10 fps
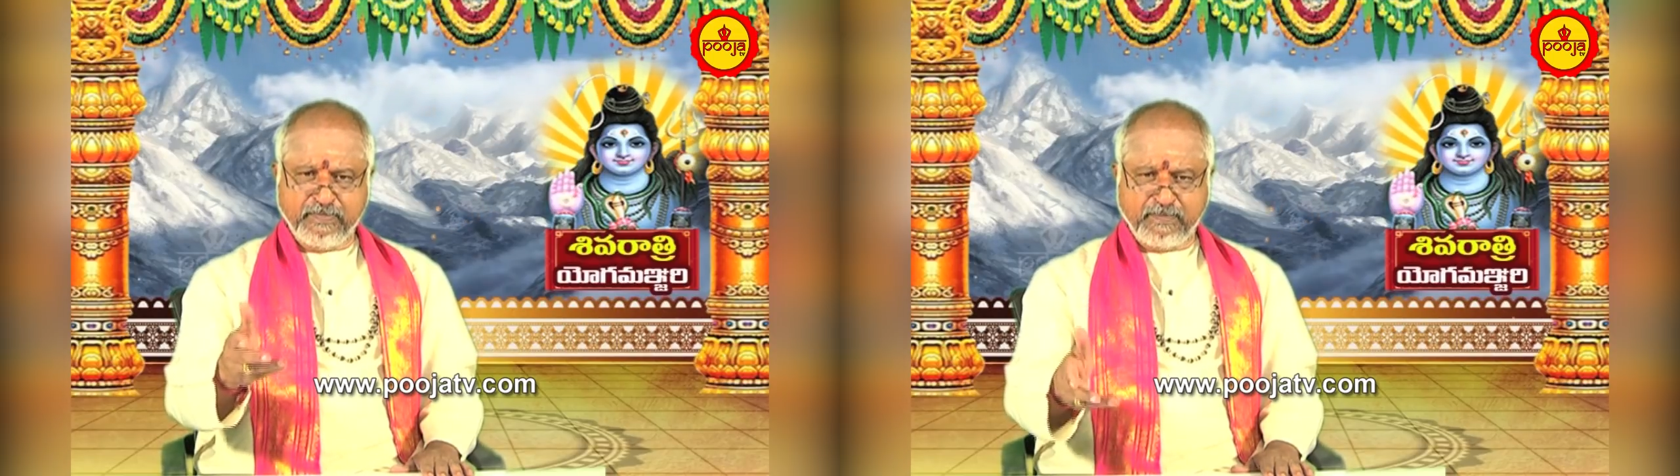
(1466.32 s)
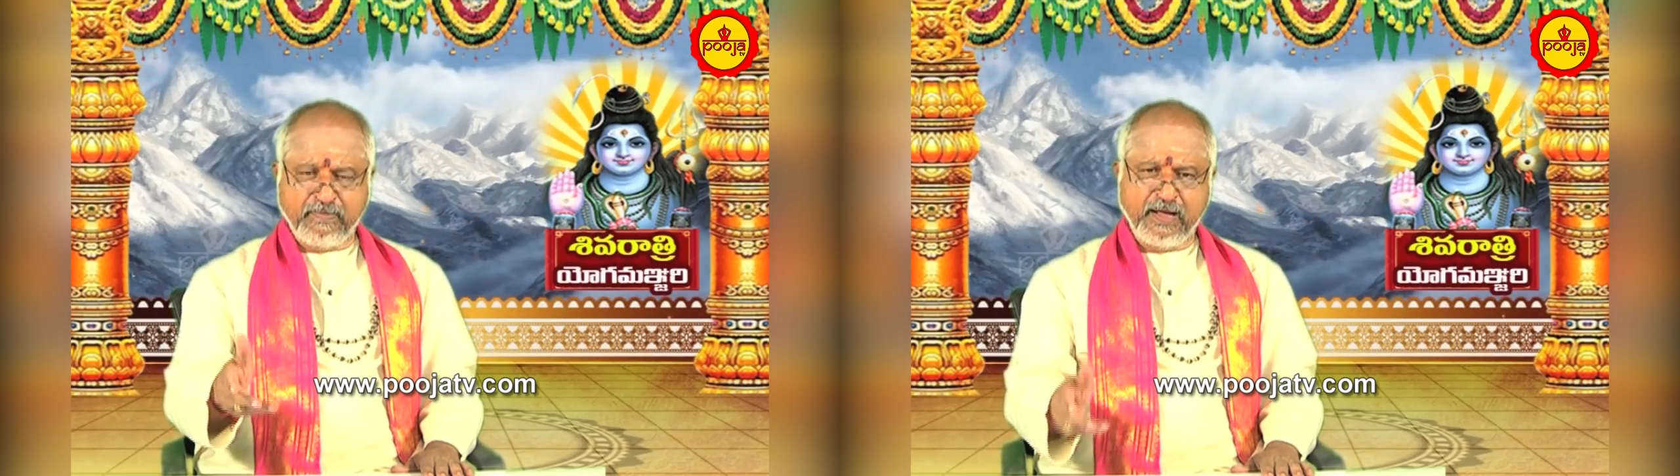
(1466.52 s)

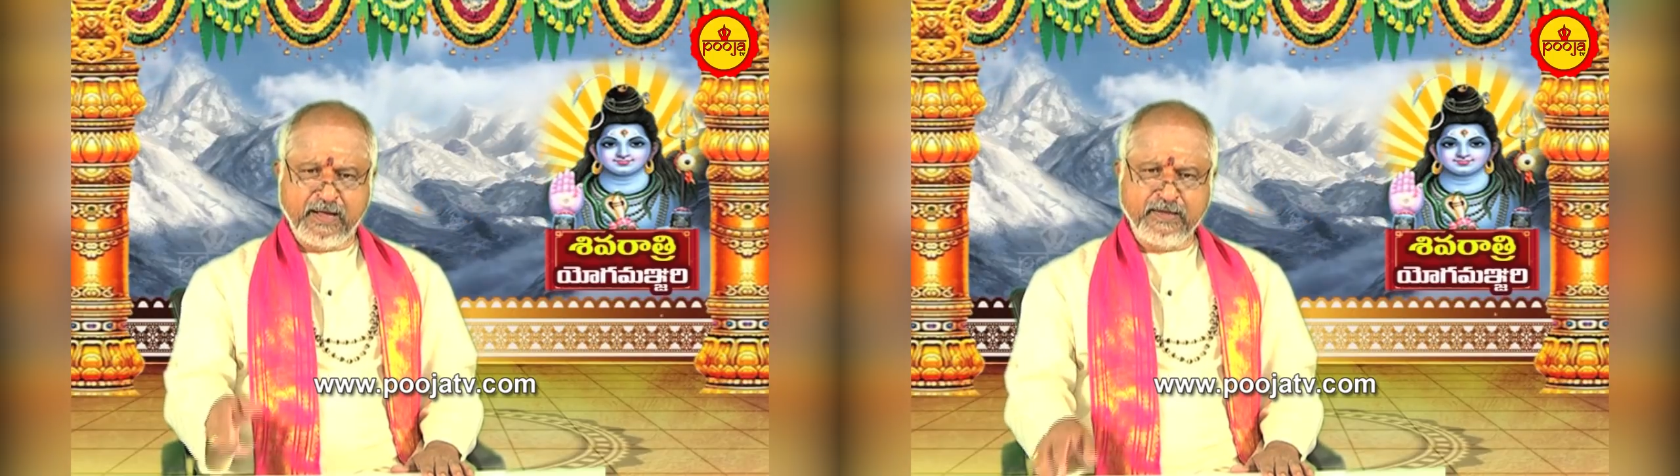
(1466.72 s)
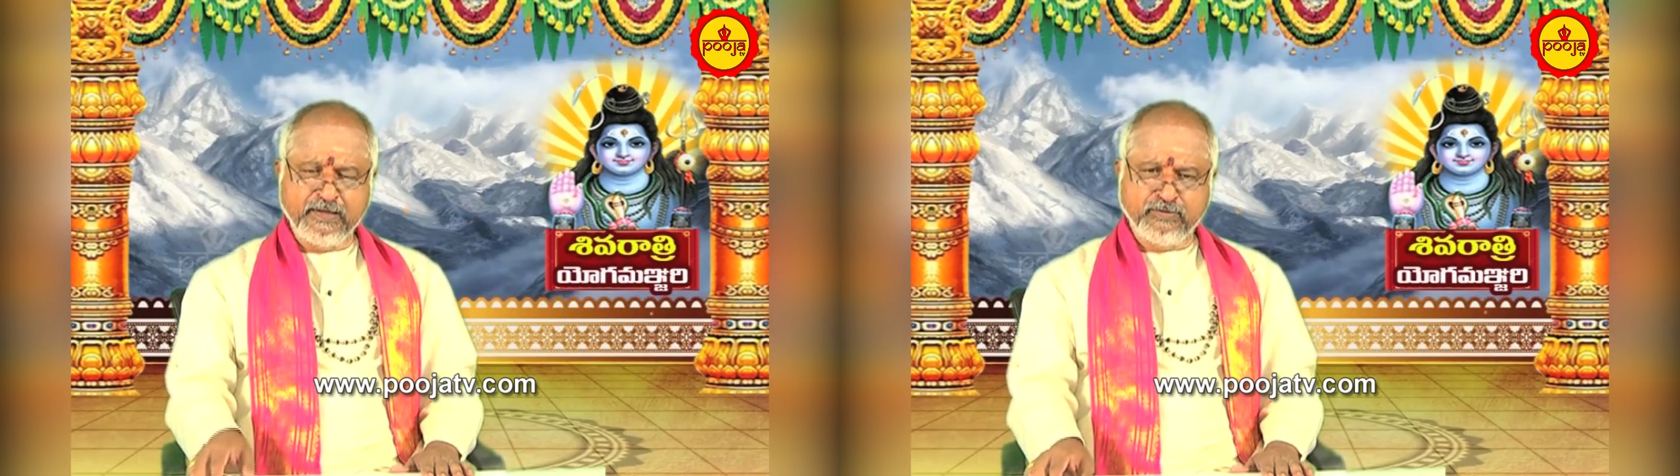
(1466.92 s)
బ్రహ్మ
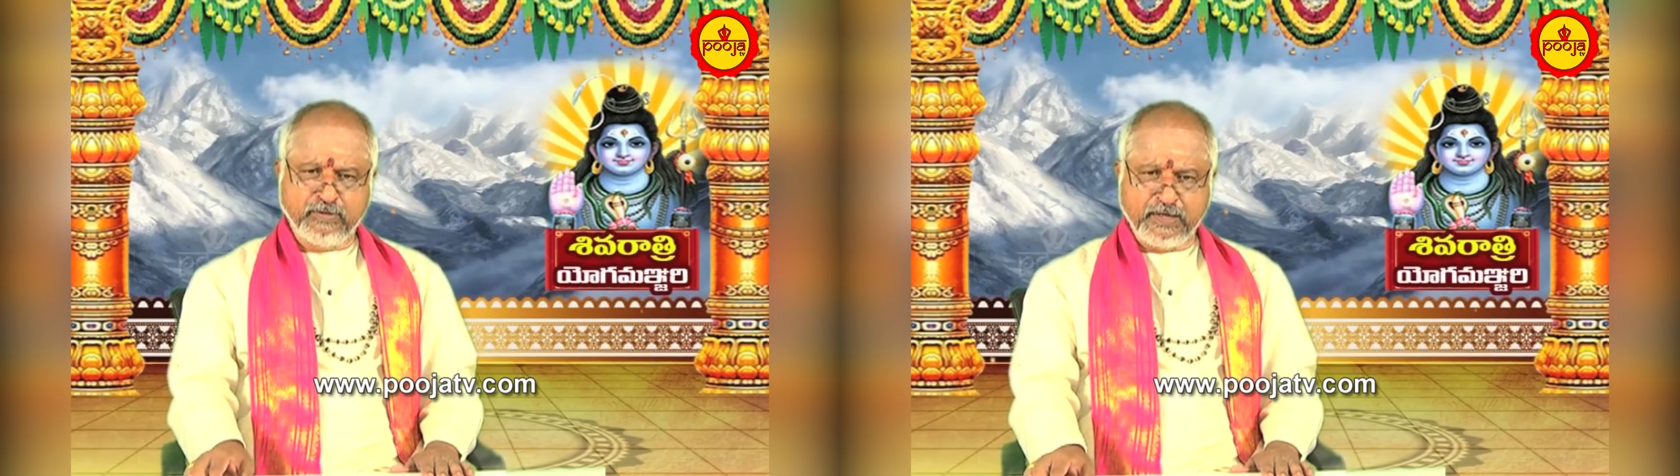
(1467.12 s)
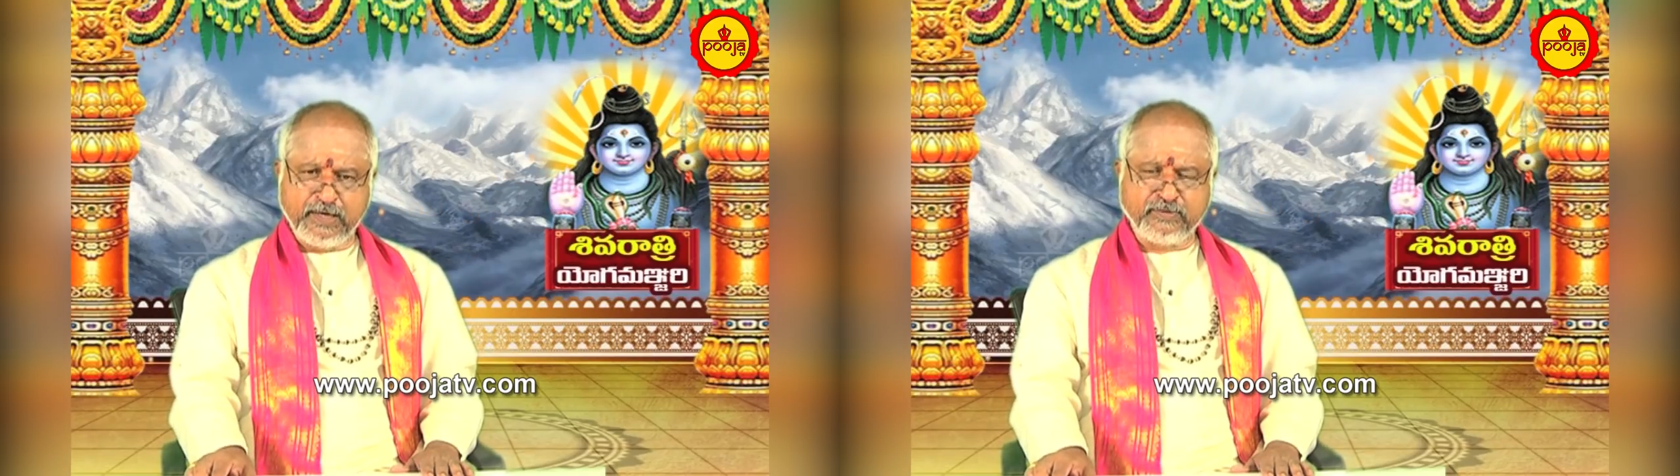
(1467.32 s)

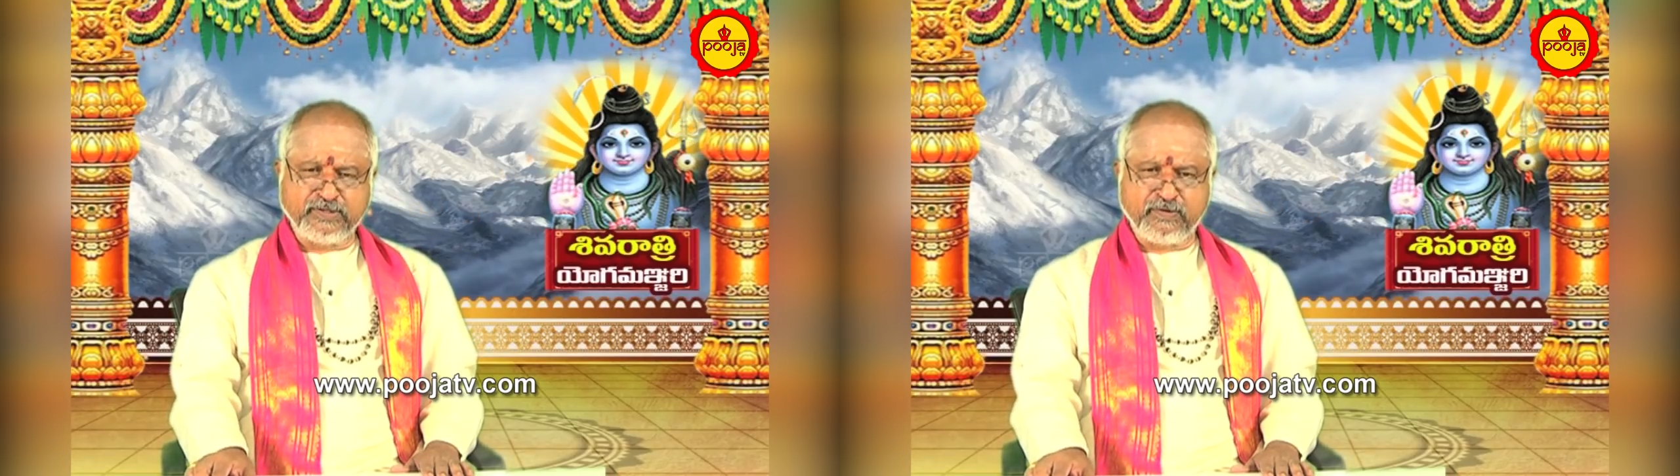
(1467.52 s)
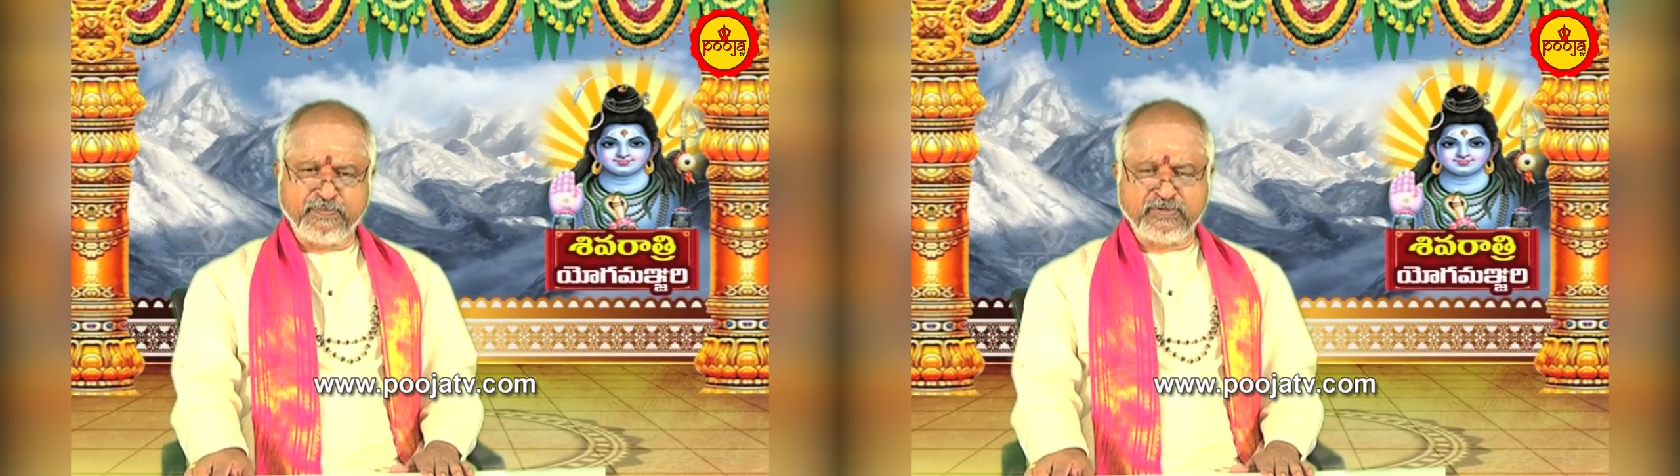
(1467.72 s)
తొలిగా శివ